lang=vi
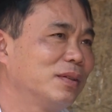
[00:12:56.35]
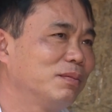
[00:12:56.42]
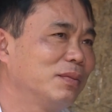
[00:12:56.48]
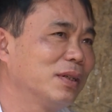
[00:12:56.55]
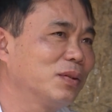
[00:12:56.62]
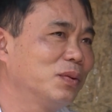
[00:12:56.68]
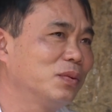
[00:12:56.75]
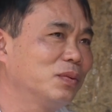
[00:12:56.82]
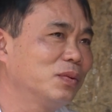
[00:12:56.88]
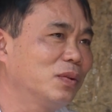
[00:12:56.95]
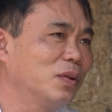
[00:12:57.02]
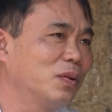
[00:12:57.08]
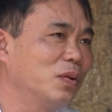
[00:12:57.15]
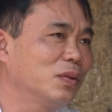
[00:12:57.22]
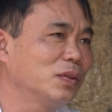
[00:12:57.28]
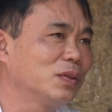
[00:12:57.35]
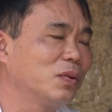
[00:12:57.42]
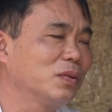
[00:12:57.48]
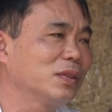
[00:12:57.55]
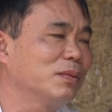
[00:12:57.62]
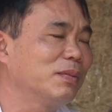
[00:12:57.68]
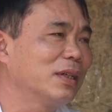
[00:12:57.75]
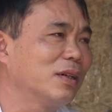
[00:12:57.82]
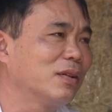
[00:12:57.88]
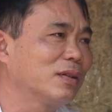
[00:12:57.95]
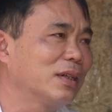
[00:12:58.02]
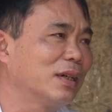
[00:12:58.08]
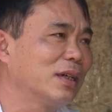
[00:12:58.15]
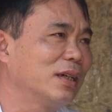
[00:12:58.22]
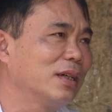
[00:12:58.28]
mà cũng không giống như bài học
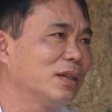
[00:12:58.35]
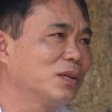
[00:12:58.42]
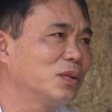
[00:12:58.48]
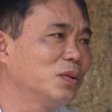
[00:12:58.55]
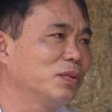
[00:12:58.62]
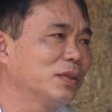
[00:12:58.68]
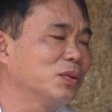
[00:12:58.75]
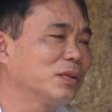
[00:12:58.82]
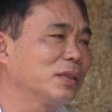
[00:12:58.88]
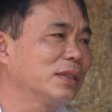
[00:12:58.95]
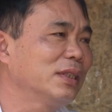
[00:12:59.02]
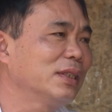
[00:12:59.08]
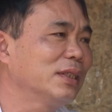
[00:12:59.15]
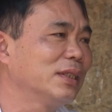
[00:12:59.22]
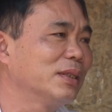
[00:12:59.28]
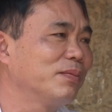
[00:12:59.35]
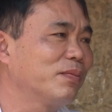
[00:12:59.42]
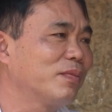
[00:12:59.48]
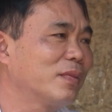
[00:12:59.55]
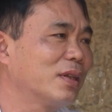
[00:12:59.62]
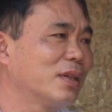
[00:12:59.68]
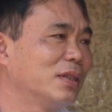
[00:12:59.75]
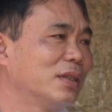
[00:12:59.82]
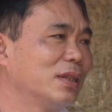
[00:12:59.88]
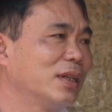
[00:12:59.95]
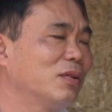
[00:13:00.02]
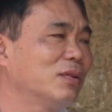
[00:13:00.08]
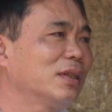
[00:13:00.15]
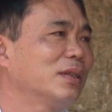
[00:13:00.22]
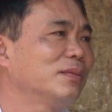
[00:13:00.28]
cả cũng phải rút kinh nghiệm từ
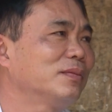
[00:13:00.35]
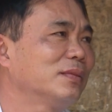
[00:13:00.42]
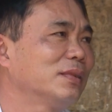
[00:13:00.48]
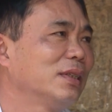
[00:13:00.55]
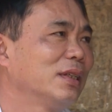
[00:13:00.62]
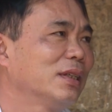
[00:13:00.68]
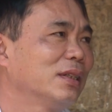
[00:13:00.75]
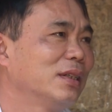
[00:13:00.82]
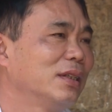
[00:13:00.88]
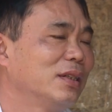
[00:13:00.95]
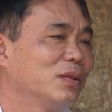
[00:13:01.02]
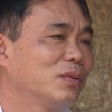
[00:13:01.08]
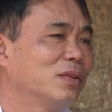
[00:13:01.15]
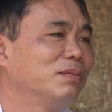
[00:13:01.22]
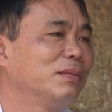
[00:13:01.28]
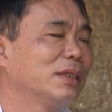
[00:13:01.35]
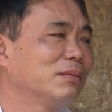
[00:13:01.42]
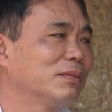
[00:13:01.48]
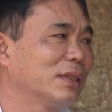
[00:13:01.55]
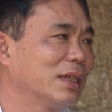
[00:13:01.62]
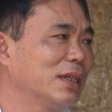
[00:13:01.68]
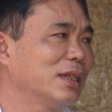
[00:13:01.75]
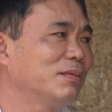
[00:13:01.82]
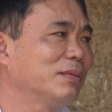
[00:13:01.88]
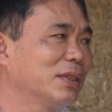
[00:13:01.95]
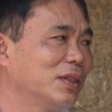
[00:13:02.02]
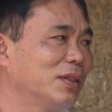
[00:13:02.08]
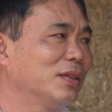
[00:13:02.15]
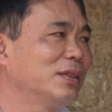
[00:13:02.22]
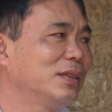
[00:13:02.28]
lâu năm của mình mà ra mới
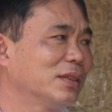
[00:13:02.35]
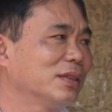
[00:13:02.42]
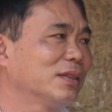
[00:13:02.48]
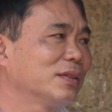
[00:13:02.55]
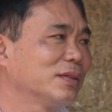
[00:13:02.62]
có được